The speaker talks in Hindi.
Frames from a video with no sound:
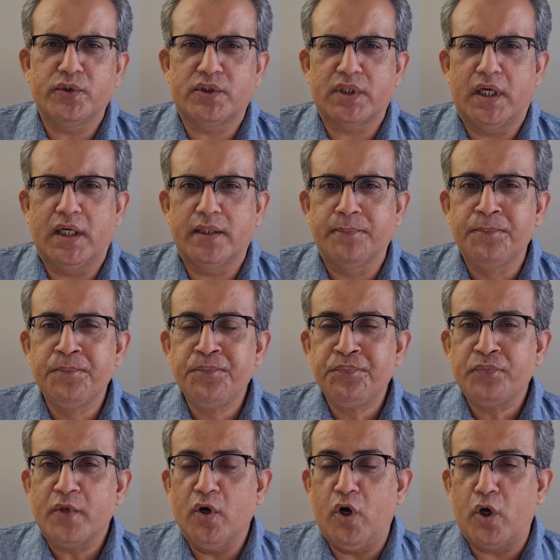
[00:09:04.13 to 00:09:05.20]
के साथ
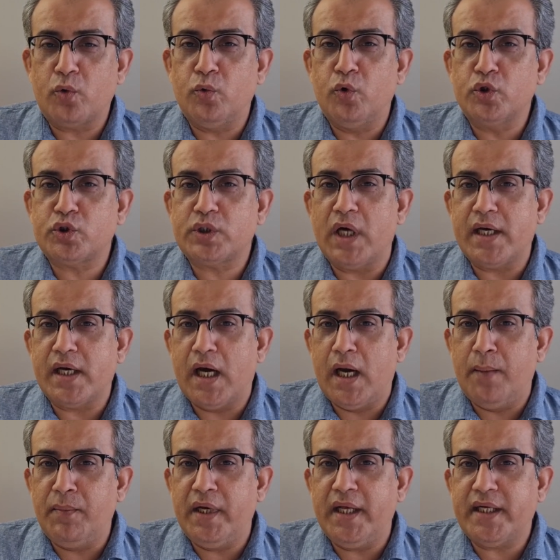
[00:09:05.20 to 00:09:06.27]
और उसका
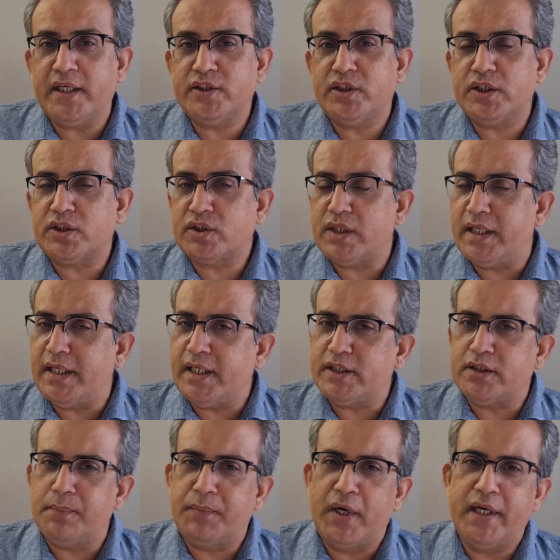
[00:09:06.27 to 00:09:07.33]
नाम लेके जिस तरीके
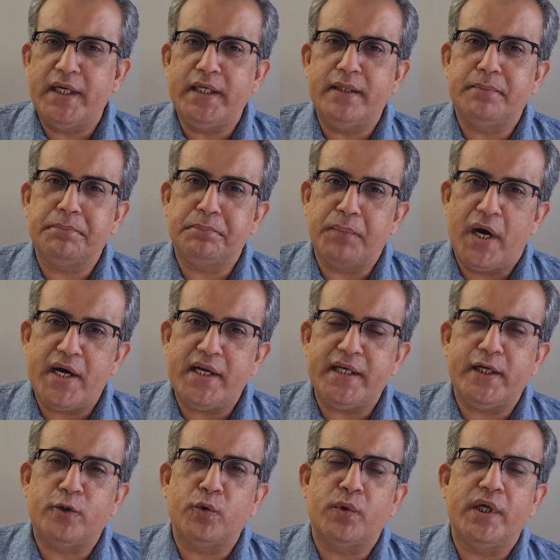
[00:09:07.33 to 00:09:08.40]
से पार्टी पार्टी
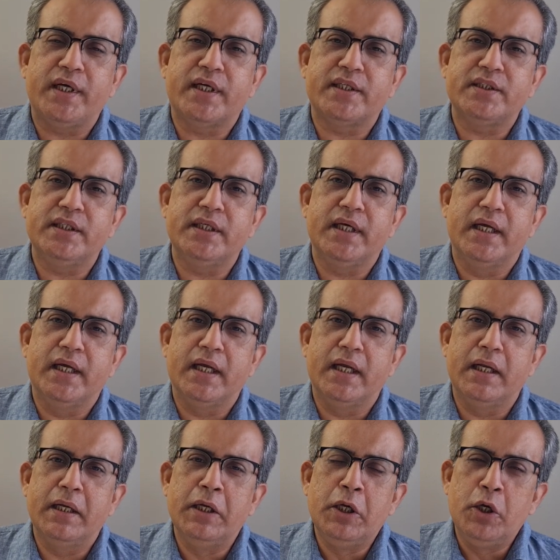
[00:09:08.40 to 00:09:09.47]
के टुकड़े कर दिए गए
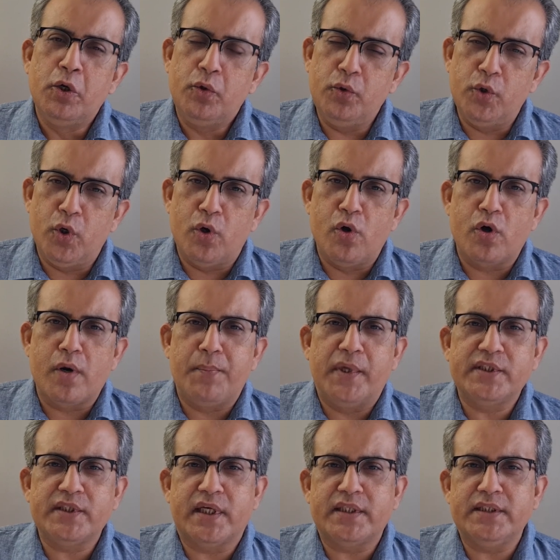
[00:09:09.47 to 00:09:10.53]
हैं लोगों को
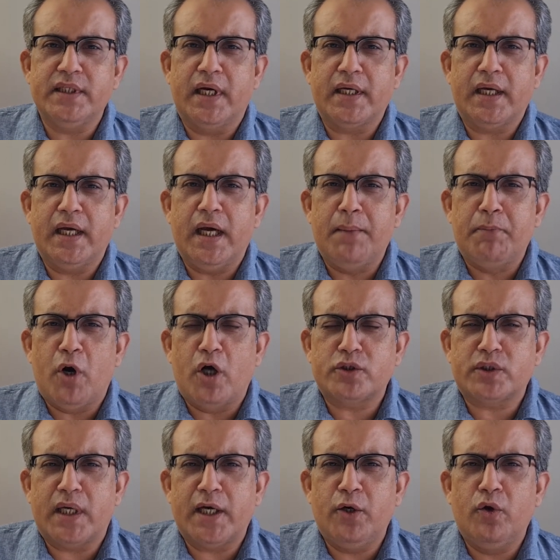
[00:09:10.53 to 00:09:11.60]
बंद कर दिया गया
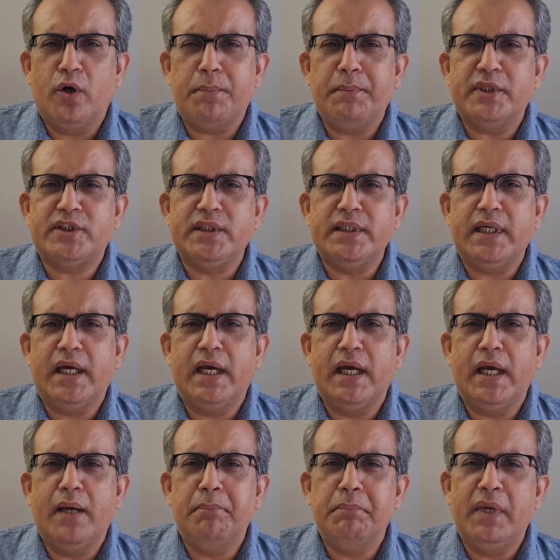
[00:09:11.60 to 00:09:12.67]
बहुत सारे लोग मिसिंग
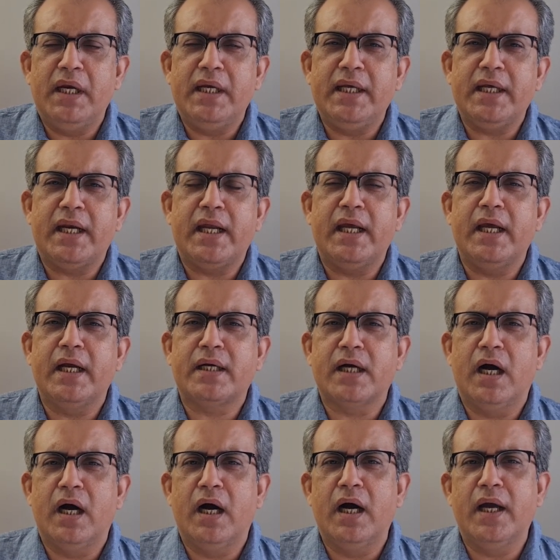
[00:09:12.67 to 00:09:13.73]
हैं मिल नहीं रहे हैं
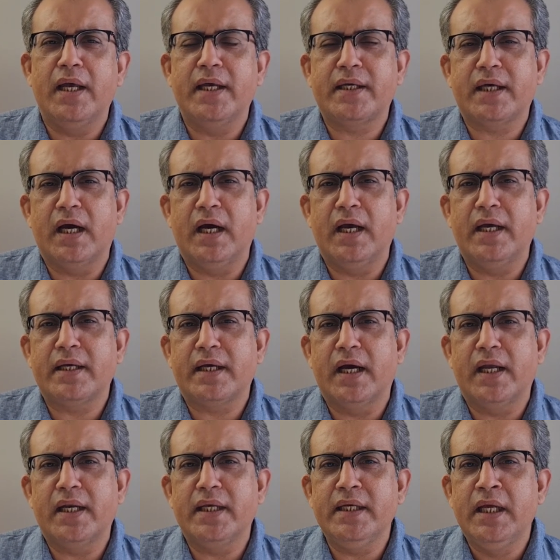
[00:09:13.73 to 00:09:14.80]
कहाँ हैं क्या है
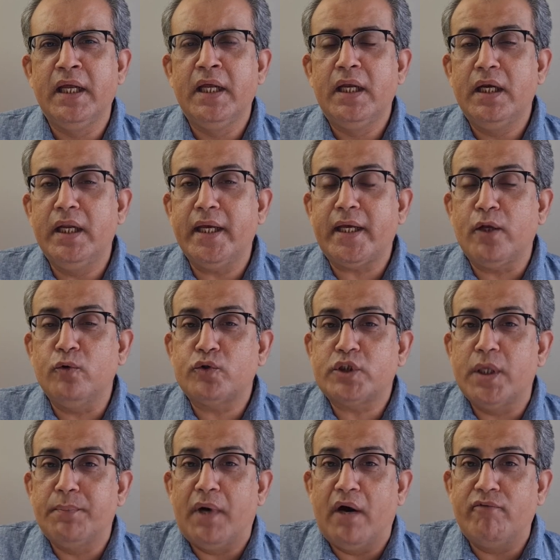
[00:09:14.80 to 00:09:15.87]
क्या नहीं लेकिन
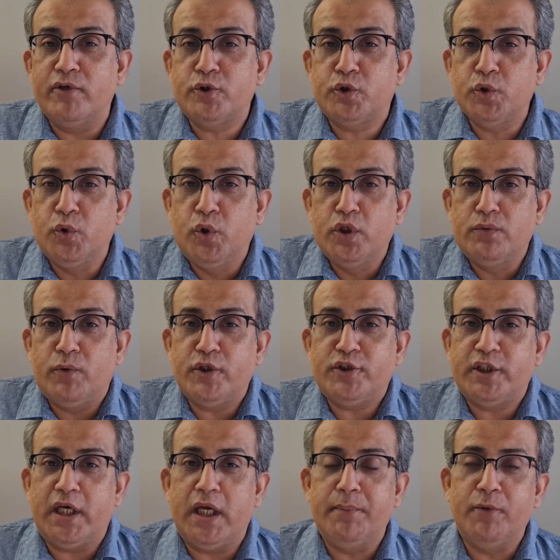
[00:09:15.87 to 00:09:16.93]
उसके बावजूद वो
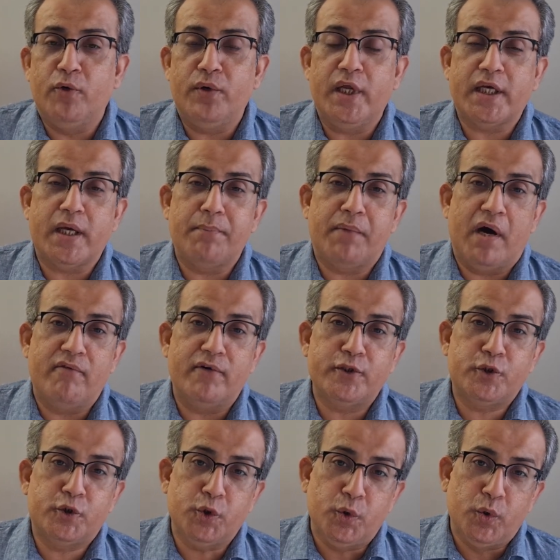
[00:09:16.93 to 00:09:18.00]
जेल में होने के
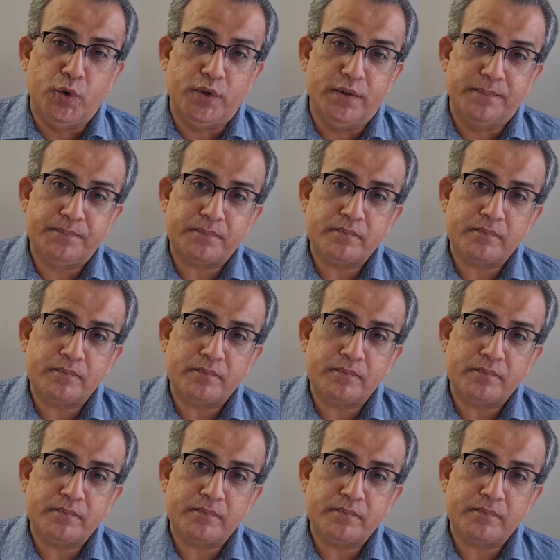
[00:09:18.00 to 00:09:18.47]
बावजूद